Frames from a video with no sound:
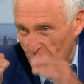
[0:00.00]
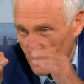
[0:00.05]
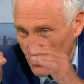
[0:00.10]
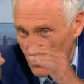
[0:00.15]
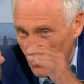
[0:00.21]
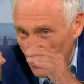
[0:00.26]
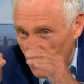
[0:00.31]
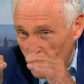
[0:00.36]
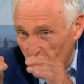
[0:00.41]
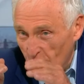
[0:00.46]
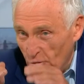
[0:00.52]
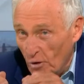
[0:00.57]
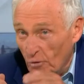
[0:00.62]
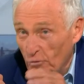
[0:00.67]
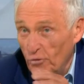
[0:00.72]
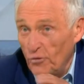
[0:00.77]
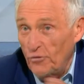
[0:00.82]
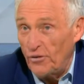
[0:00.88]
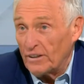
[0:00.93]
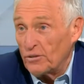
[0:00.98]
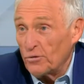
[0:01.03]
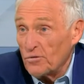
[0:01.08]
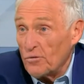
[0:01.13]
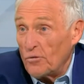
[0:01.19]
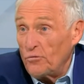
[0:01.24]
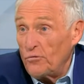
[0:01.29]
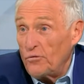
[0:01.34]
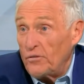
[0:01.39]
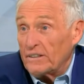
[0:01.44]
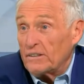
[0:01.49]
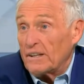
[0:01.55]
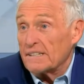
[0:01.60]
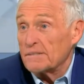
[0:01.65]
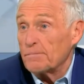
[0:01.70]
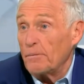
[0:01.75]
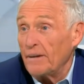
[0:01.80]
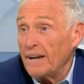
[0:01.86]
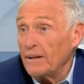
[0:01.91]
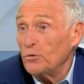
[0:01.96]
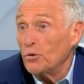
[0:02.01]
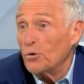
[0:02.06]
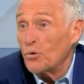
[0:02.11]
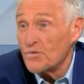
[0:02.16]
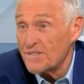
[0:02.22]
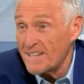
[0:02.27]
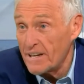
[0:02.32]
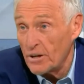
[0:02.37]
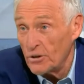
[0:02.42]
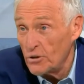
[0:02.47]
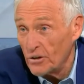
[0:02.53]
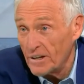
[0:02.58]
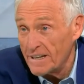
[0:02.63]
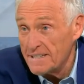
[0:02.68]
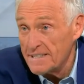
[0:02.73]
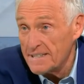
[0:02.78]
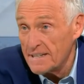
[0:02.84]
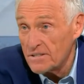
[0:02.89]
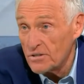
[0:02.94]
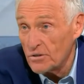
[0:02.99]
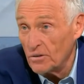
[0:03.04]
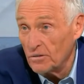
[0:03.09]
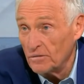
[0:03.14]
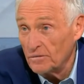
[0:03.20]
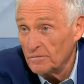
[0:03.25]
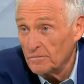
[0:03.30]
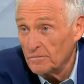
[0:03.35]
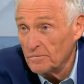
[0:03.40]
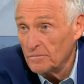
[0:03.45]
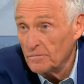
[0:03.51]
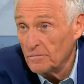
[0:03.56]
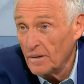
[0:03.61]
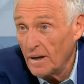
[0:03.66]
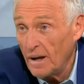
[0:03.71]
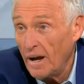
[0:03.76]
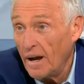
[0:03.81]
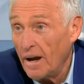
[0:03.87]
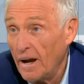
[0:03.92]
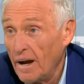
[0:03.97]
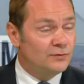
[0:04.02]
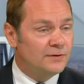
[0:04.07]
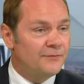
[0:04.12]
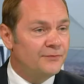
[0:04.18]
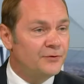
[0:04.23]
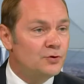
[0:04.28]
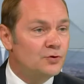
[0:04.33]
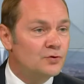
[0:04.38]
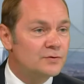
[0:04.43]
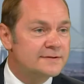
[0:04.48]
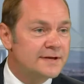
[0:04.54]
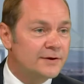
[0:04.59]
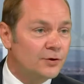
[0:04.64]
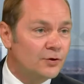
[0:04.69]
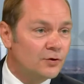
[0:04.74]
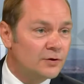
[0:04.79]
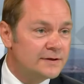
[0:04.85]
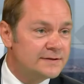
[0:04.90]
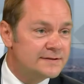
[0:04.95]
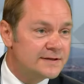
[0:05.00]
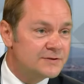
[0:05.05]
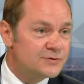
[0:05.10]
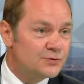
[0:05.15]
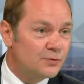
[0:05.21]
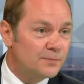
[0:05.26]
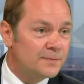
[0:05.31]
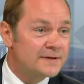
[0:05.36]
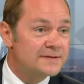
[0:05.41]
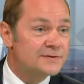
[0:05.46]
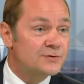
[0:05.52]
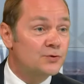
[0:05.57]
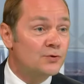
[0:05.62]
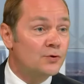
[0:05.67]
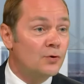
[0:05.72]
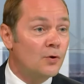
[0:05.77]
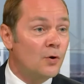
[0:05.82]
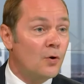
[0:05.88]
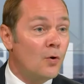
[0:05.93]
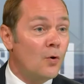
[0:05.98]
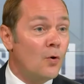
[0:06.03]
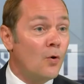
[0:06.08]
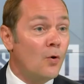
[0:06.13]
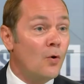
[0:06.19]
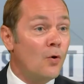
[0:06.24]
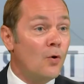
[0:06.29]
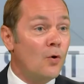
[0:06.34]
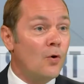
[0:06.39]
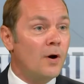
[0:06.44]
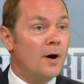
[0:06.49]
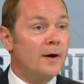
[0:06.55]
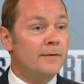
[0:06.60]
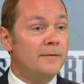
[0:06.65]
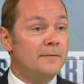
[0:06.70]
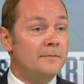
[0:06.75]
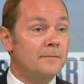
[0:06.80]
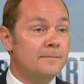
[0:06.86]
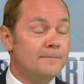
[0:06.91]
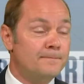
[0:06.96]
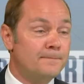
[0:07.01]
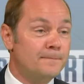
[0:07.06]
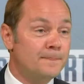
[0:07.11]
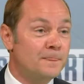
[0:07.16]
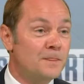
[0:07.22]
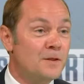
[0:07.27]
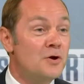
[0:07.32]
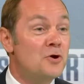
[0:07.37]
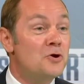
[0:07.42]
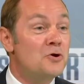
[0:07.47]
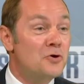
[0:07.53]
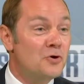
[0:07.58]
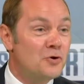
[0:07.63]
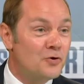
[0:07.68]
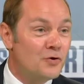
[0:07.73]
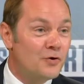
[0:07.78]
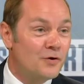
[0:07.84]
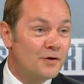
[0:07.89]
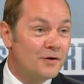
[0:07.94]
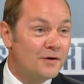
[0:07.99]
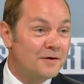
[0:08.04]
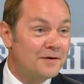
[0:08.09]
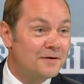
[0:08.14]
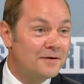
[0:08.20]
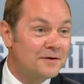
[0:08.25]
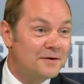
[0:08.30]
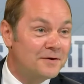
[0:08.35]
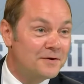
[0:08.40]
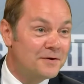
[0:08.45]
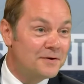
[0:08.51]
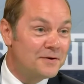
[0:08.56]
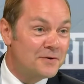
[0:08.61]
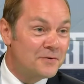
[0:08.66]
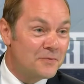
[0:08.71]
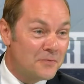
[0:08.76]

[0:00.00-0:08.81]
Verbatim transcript: Je, vous, faites, vous faites à ce moment-là du conseil en organisation. Alors, c'est pas tout à fait du conseil en organisation, parce que... Des gens comme McKinsey, des gens comme ça, ils doivent avoir des, experts.